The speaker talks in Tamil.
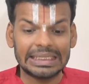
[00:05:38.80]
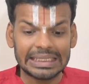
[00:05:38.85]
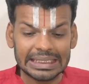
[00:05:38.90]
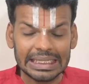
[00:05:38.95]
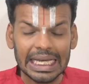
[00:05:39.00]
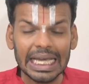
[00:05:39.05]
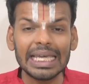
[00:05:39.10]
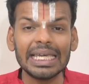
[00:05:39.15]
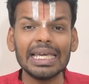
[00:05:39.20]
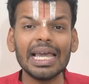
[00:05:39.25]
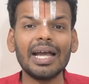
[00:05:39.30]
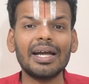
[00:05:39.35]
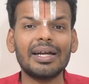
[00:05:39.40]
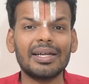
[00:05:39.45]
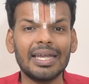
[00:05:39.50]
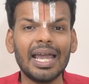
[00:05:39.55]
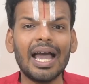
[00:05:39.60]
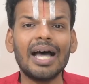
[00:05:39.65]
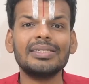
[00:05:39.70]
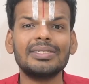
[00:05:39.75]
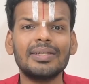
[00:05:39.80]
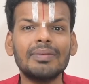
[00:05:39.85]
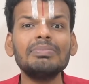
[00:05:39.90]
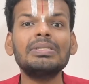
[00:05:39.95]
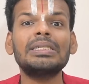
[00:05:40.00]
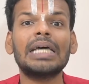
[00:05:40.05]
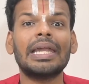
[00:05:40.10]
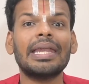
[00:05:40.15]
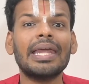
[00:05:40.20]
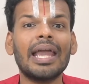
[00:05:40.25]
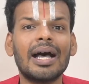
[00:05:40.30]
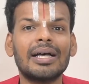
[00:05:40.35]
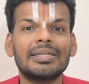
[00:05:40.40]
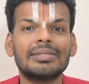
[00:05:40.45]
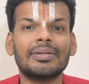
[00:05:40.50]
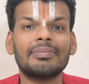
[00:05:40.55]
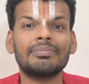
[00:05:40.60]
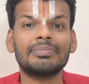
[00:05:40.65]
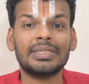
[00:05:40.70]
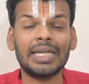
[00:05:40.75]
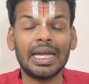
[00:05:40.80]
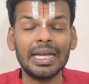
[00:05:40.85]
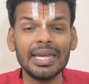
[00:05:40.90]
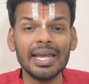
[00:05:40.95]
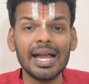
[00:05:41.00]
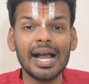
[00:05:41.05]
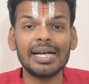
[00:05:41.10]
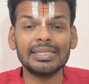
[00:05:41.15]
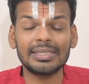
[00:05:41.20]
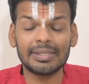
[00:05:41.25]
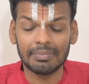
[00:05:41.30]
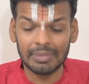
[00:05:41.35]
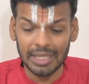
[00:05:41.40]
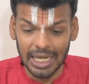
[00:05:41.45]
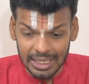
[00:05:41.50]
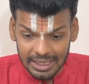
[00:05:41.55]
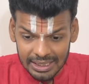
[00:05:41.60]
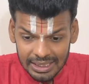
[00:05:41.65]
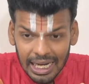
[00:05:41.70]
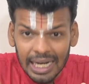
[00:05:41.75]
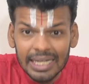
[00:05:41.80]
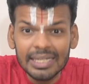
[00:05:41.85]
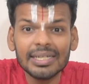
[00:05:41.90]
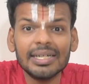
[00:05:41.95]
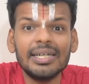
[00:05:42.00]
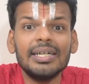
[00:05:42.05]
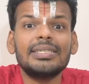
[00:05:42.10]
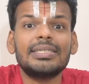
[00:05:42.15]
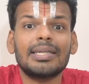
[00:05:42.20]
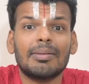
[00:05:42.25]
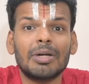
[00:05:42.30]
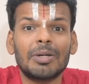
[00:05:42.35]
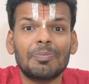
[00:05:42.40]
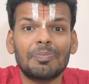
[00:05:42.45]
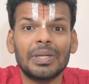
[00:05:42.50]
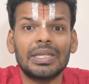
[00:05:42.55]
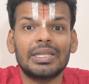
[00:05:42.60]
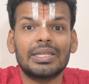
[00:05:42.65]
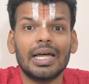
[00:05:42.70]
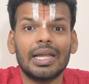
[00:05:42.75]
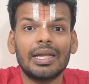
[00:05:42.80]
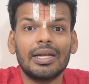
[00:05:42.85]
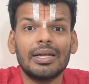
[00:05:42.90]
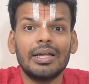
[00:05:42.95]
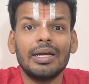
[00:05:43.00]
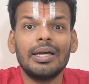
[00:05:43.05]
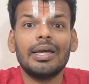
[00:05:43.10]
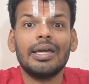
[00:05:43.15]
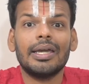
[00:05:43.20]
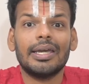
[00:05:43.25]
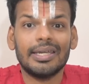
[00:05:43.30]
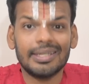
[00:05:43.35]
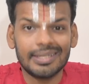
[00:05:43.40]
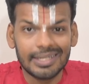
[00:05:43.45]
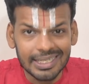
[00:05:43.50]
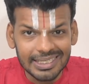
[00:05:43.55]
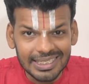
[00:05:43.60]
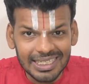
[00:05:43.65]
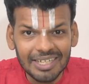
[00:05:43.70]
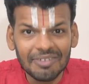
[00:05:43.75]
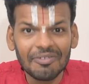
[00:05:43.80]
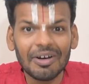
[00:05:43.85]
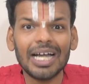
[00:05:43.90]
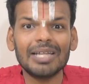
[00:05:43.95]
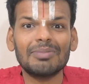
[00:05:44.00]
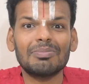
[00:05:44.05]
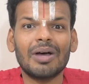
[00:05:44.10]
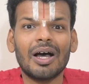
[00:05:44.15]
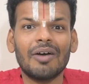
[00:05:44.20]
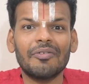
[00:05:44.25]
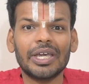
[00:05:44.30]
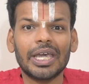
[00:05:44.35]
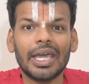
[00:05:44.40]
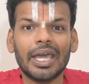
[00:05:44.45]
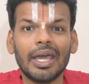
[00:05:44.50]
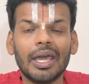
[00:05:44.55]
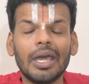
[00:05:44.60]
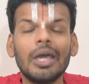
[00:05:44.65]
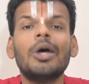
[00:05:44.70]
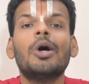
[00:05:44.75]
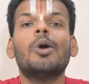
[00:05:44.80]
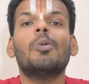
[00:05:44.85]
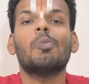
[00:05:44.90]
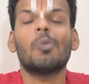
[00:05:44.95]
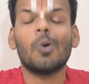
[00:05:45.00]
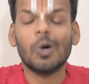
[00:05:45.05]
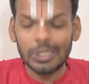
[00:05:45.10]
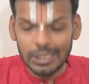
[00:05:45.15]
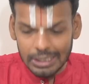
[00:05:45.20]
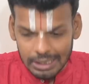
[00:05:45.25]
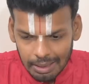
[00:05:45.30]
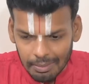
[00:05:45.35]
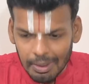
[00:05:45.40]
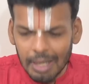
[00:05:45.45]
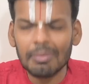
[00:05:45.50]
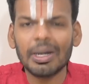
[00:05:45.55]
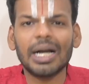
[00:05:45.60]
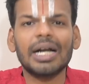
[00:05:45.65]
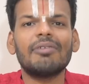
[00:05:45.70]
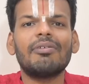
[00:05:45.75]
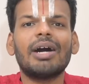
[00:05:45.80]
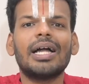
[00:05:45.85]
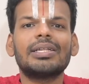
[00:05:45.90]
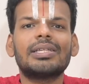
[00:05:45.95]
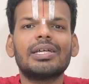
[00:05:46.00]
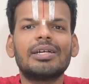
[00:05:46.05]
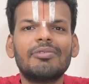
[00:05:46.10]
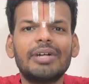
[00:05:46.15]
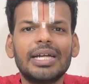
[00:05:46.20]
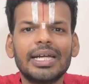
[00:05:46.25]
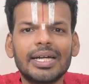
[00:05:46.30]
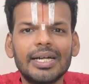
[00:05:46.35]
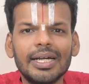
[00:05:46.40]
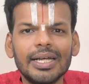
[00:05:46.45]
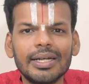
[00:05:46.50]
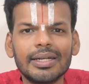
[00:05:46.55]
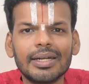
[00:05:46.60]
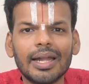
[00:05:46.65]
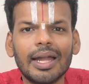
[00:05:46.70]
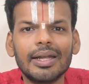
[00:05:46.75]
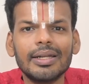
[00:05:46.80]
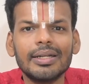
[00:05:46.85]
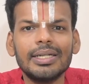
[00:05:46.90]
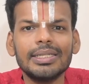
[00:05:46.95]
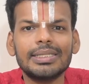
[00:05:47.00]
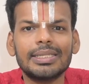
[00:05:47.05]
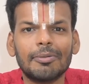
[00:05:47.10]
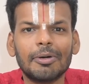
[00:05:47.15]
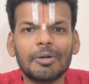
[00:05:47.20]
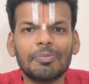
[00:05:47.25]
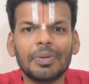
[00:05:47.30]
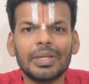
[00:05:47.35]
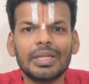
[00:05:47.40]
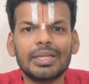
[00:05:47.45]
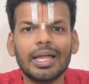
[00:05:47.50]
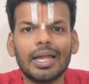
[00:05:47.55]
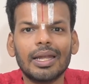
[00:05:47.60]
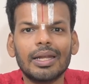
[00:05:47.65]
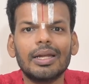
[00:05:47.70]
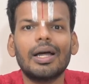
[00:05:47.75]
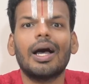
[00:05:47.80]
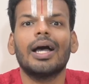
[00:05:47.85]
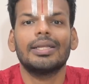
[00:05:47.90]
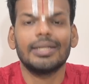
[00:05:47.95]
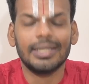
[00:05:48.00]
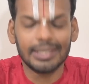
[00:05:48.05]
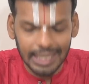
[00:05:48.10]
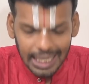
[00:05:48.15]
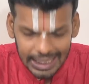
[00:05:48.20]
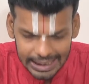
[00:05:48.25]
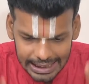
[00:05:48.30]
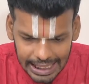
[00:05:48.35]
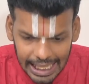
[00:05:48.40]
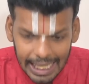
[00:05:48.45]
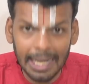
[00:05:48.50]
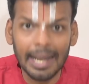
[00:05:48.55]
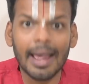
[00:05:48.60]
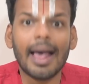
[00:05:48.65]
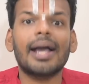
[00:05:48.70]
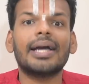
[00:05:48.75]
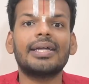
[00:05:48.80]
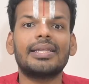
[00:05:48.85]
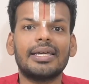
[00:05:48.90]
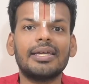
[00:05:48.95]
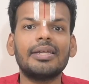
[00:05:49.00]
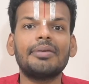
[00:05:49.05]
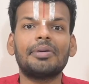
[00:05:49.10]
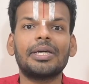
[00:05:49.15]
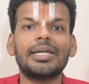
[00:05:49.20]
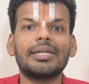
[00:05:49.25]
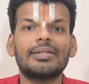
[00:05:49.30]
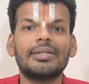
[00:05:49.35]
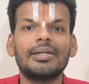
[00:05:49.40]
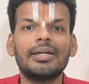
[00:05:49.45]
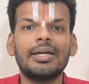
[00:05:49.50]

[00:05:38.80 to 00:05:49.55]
சையக் நியாசம் சந்நியாசம் சந்நியாசம்னா நன்கு சமர்ப்பித்தல் இந்த ஜீவாத்மாவையே மொத்தமாக பகவான் திருவடிகளில் நன்கு சமர்ப்பித்தல் அதுக்கு தான் சரணாகதின்னு பேர்